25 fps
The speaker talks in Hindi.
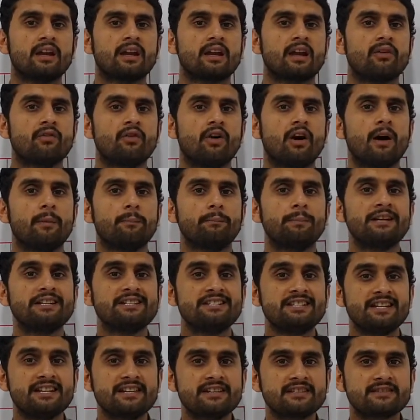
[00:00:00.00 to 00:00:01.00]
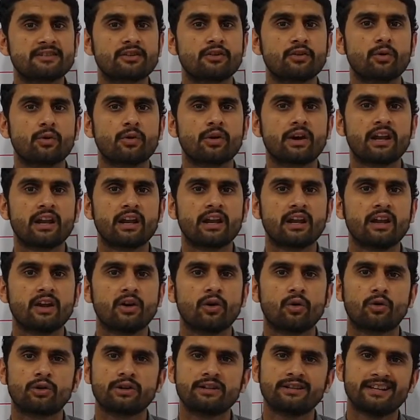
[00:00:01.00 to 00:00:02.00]
कि वहाँ पे यीस्ट ग्रो करेगी
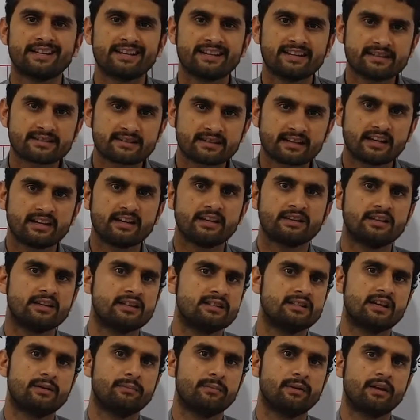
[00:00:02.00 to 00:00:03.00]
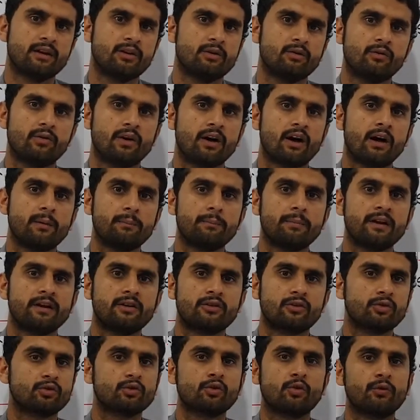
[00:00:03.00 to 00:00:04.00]
और यीस्ट के नतीजे में वहाँ पे
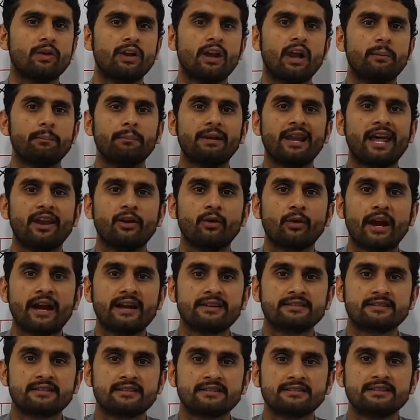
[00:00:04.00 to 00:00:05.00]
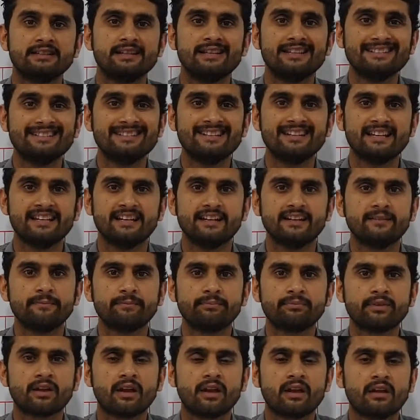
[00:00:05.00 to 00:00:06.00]
ड्रोसोफिला मेलानोगैस्ट्रस इजीली
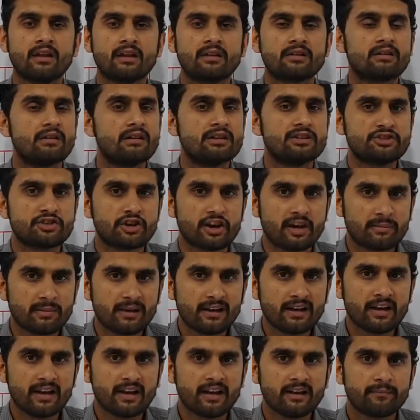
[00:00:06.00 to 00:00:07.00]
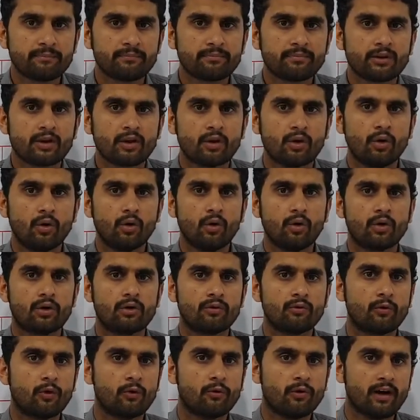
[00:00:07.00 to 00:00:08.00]
कल्चरेबल हैं और
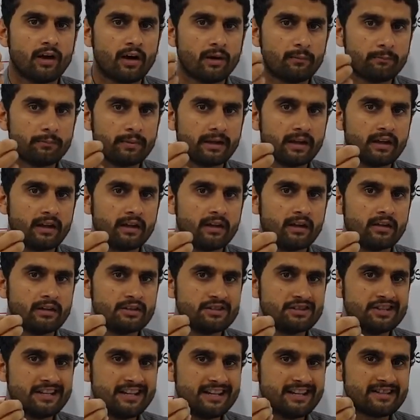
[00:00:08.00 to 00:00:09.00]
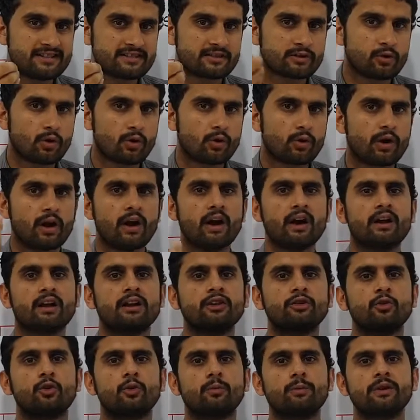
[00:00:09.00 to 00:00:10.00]
वो वहाँ पे यीस्ट को ख़ुराक
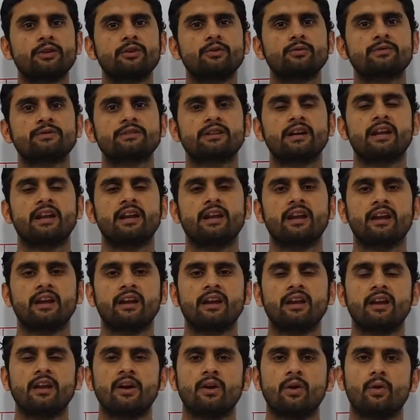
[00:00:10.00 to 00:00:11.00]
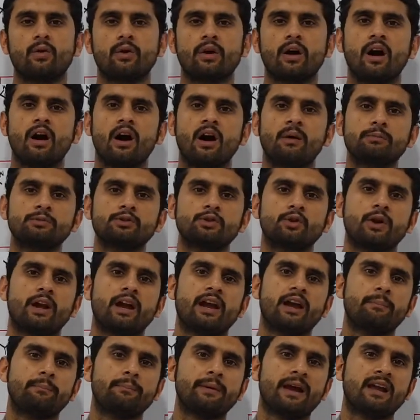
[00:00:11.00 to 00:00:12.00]
के तौर पे यूज़ करेंगे और आप जो
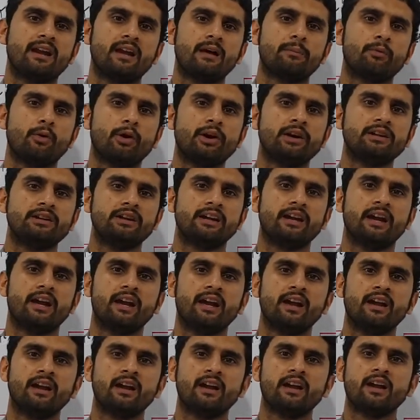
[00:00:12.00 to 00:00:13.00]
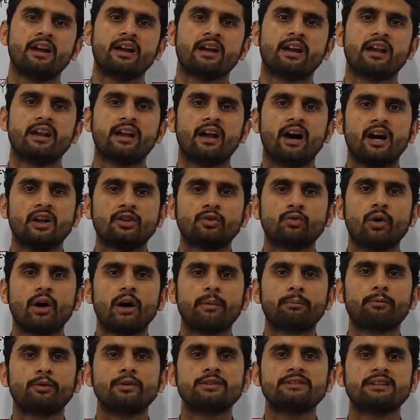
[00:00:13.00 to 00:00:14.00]
है पहला पॉइंट ये है कि ना तो
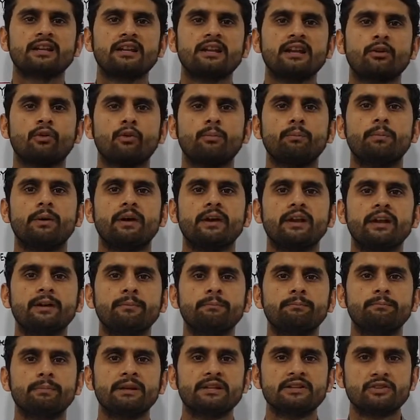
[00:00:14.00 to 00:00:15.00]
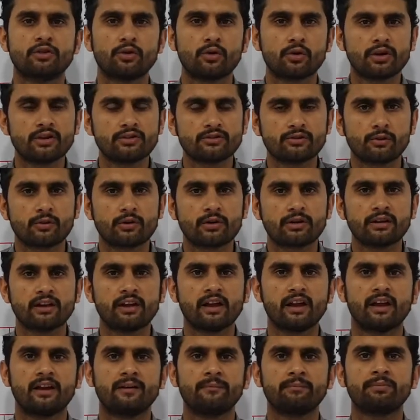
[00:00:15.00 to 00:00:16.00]
आपको इसके लिए कोई बड़े पिंजरों की ज़रूरत
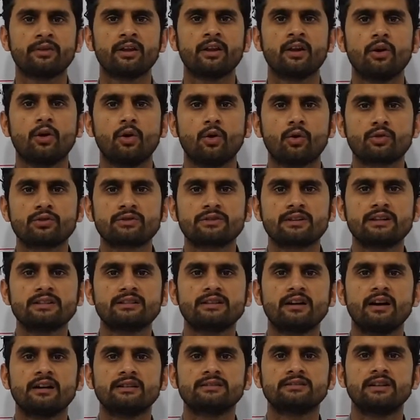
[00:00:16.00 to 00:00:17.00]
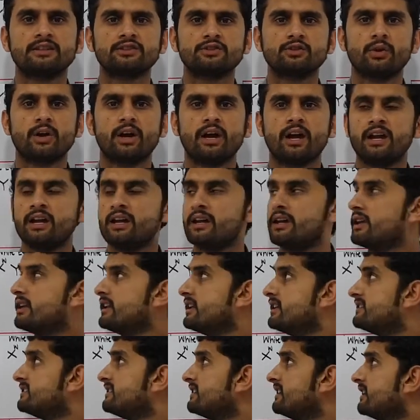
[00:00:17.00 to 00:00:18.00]
है और उसके साथ साथ जो है
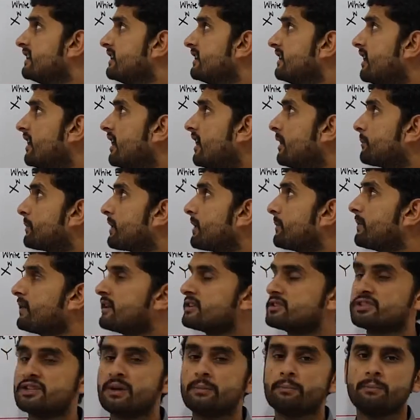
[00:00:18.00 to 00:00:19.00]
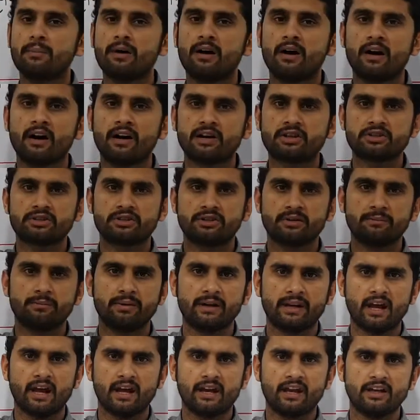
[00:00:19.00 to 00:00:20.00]
इजीली आपके पास ये मार्श
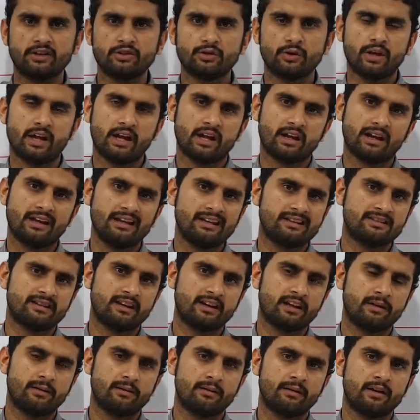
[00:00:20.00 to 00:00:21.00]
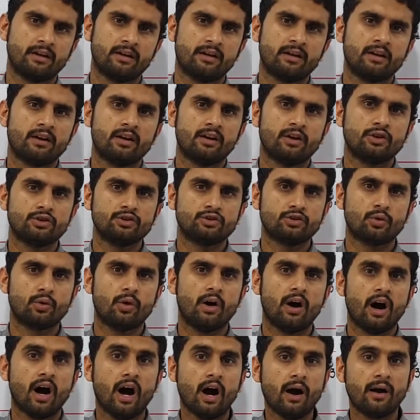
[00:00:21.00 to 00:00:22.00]
बनाना जो है गले सड़े जो
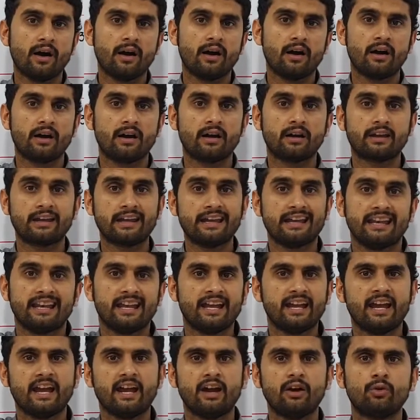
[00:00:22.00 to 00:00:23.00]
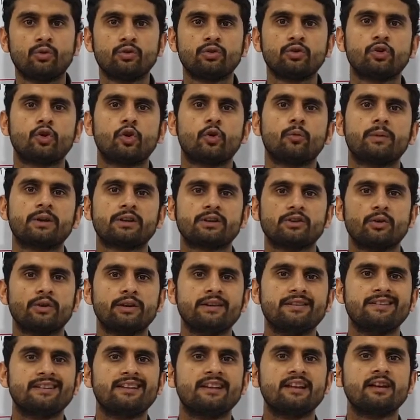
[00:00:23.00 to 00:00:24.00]
आ, आ, केले हैं उनके ऊपर जो
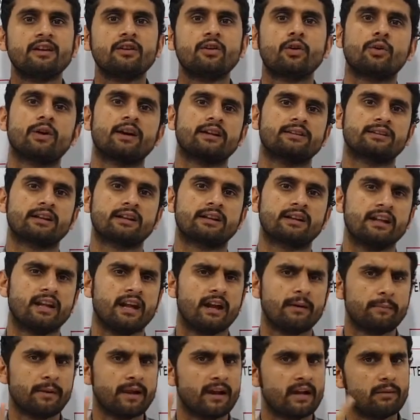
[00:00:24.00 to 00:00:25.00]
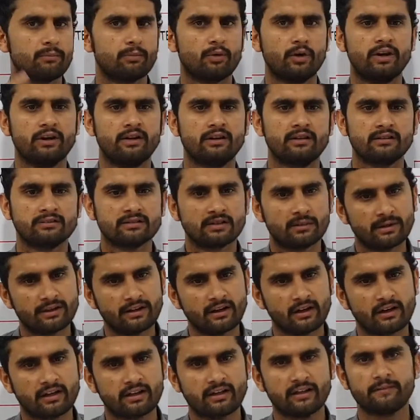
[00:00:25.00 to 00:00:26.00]
इजीली ग्रो कर सकती है पहला पॉइंट समझ
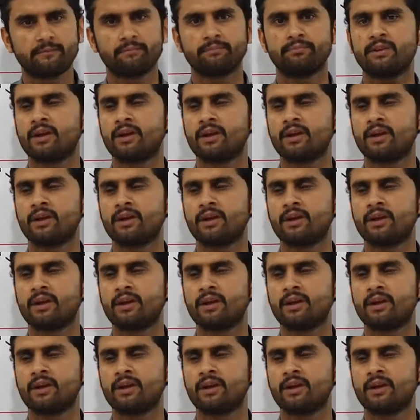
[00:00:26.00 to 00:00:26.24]
आ गई है